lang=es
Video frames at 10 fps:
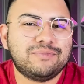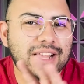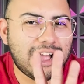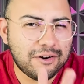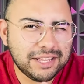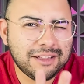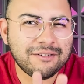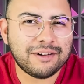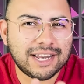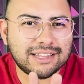Ahorita me
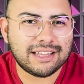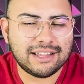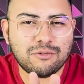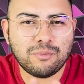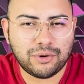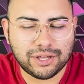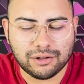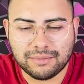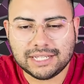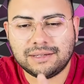van a entender un poquito
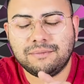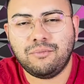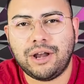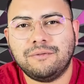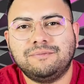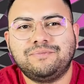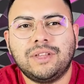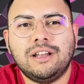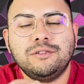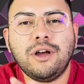más. Bueno,
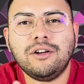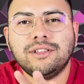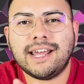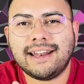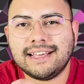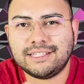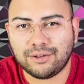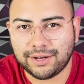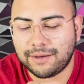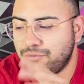les voy a contar la
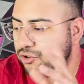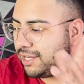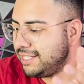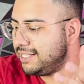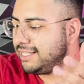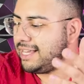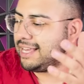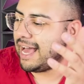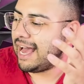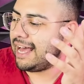historia. Yo
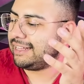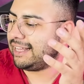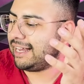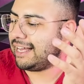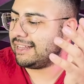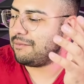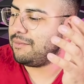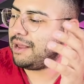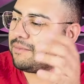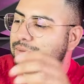asistí a Tecate
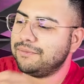Emblema.